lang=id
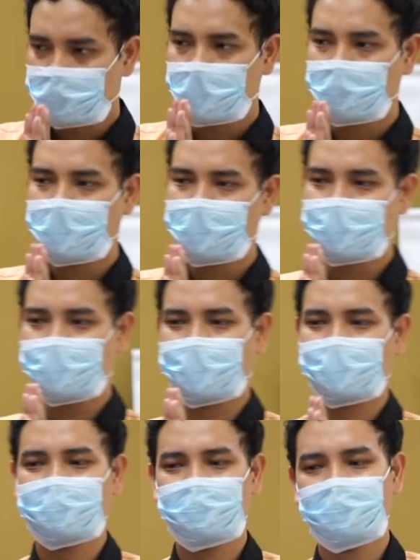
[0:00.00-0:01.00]
Mas. Iya, malam, Mas.
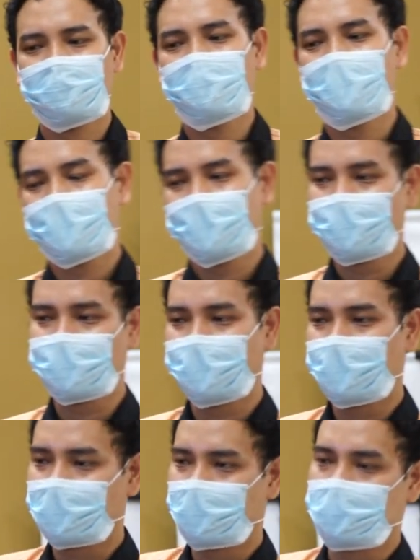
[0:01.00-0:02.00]
Makan di sini atau di
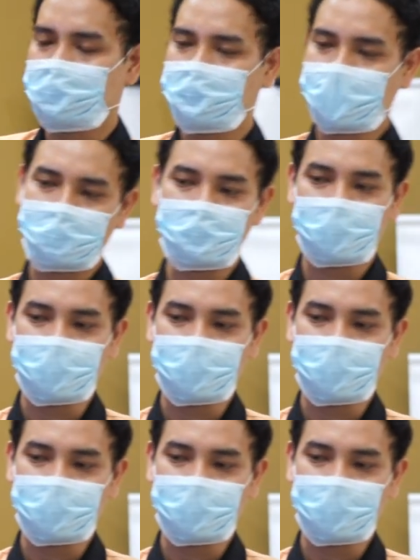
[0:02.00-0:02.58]
pesan bungkus? Oh, ya di